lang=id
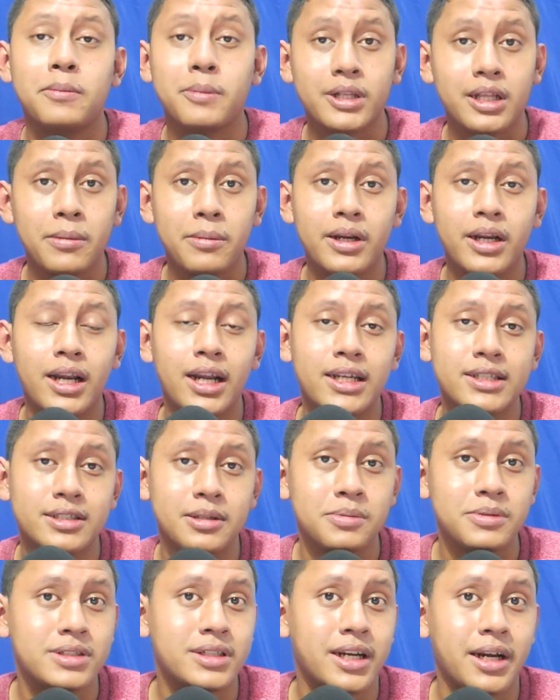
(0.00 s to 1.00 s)
yang pertama adalah
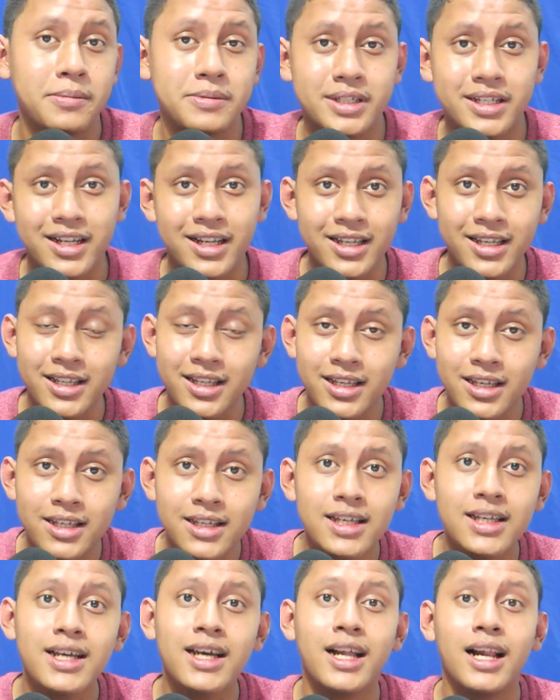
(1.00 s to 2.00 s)
subscribe channel
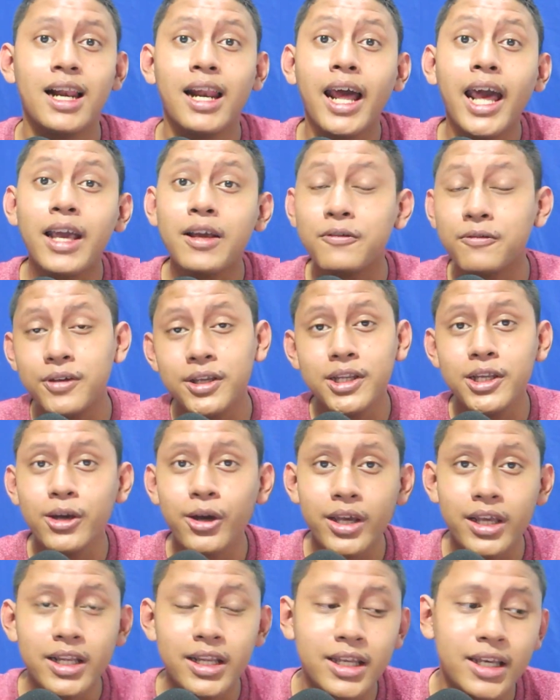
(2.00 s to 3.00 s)
ini, like
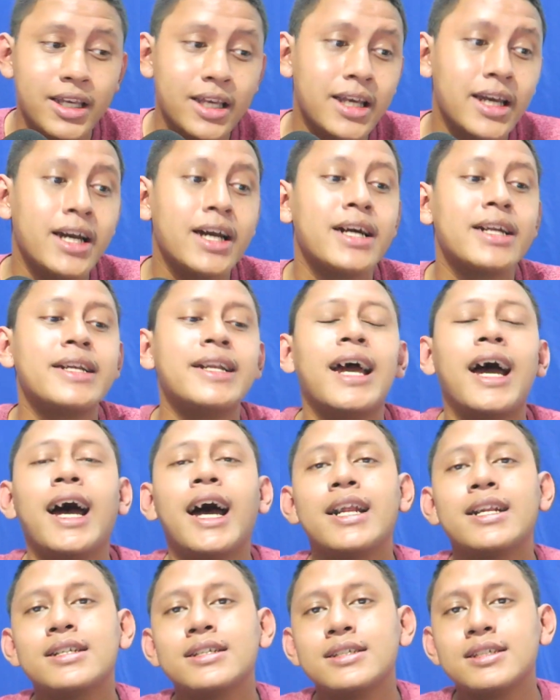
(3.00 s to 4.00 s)
video ini
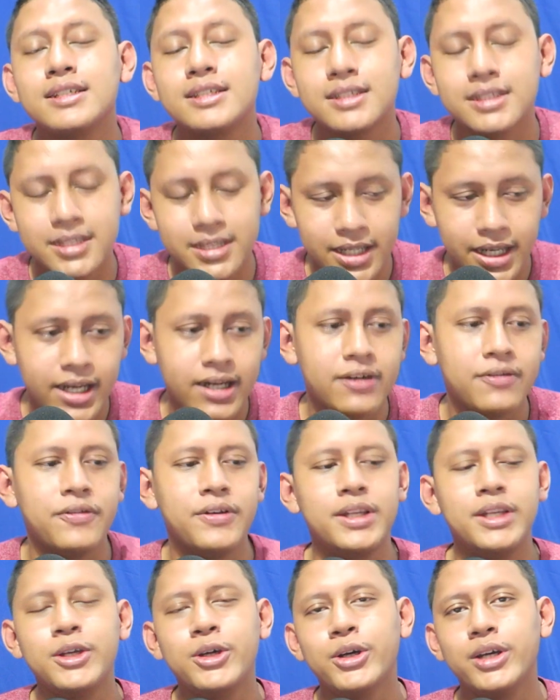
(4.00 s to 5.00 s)
dan share
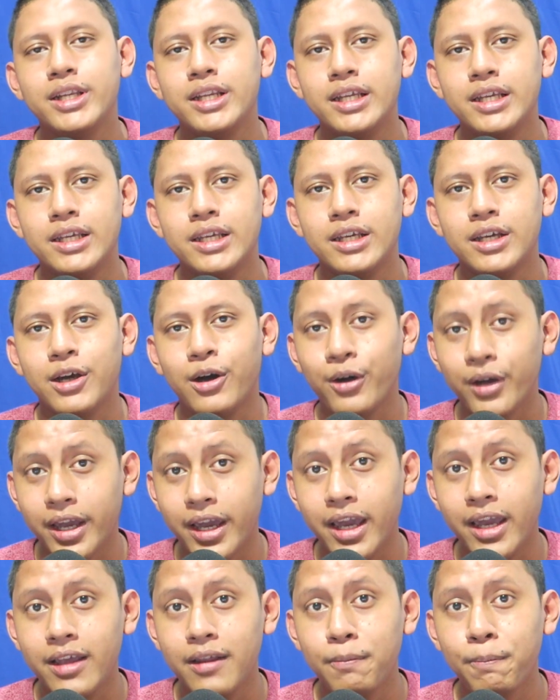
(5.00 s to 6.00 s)
video ini. Oke.
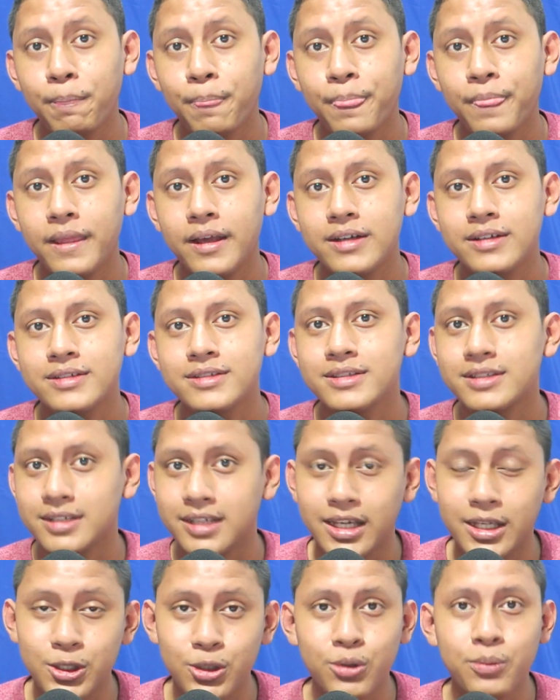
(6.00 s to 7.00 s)
Okay?
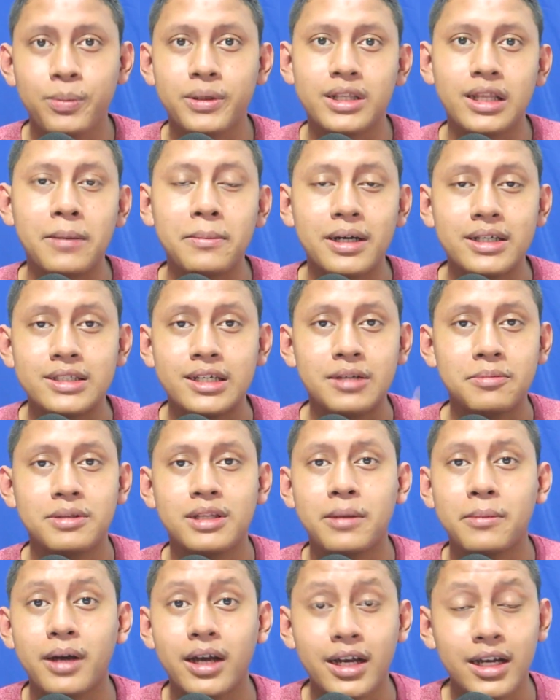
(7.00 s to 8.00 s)
Itu pertama, share
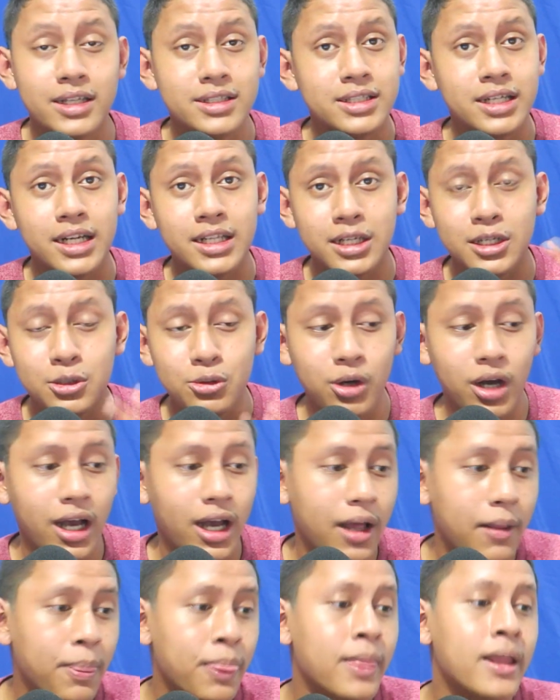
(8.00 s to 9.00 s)
pertama. Share
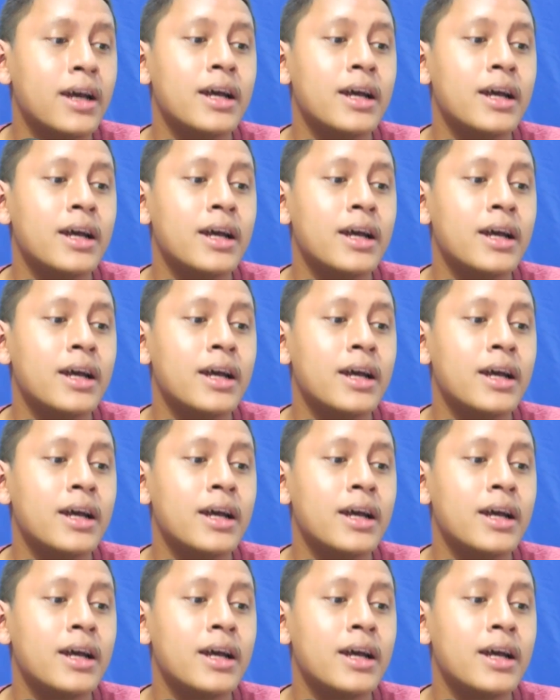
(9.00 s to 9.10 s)
kedua,